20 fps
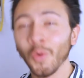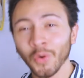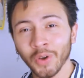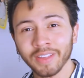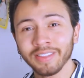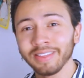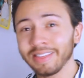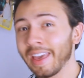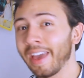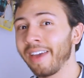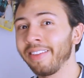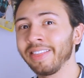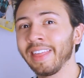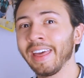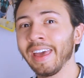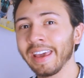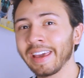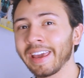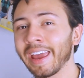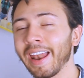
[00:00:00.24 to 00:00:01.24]
Uno
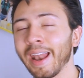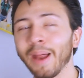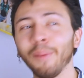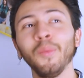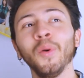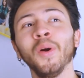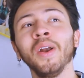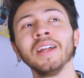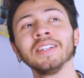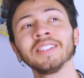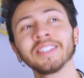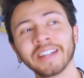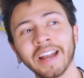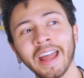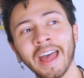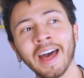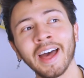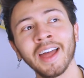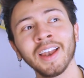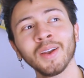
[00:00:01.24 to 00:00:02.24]
entiende que el amor es
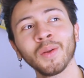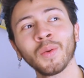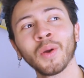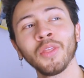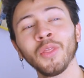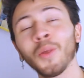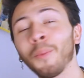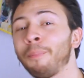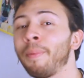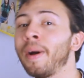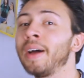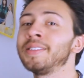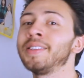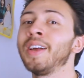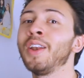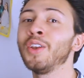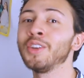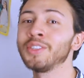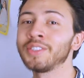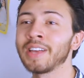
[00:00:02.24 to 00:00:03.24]
real cuando
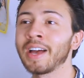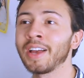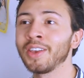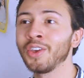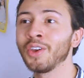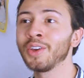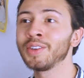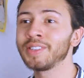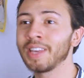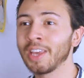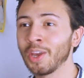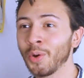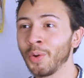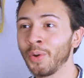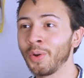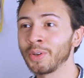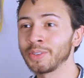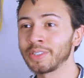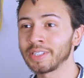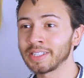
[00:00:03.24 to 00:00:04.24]
pasan los años y
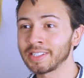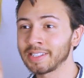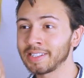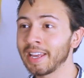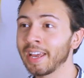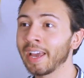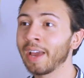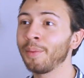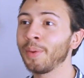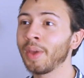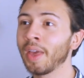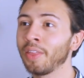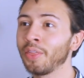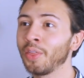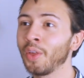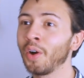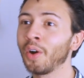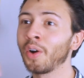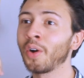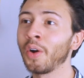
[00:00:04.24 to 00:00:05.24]
uno se sigue
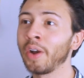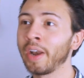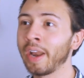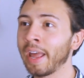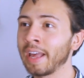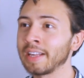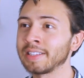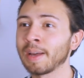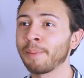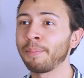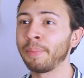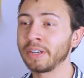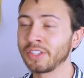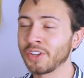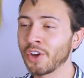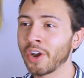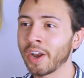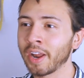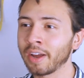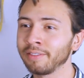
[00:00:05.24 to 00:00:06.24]
viendo con esa
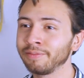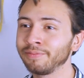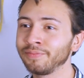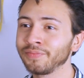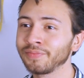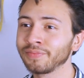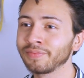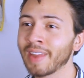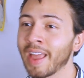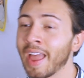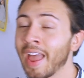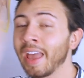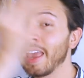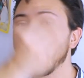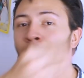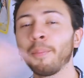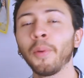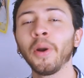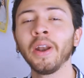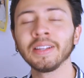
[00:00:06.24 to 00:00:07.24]
persona.
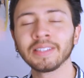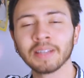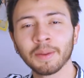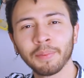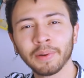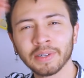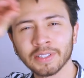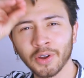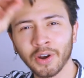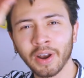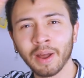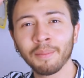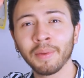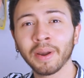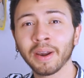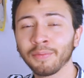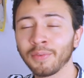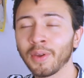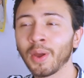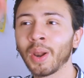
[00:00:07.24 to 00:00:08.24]
Y por esa persona
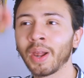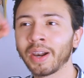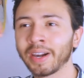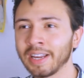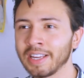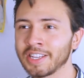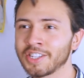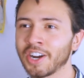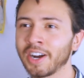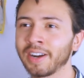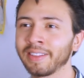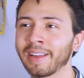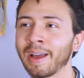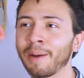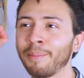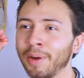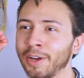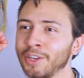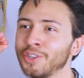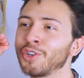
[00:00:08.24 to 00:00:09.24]
me refiero a Richard
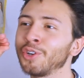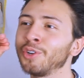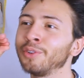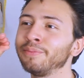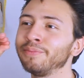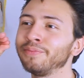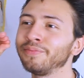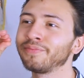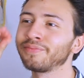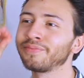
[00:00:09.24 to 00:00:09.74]
Camacho.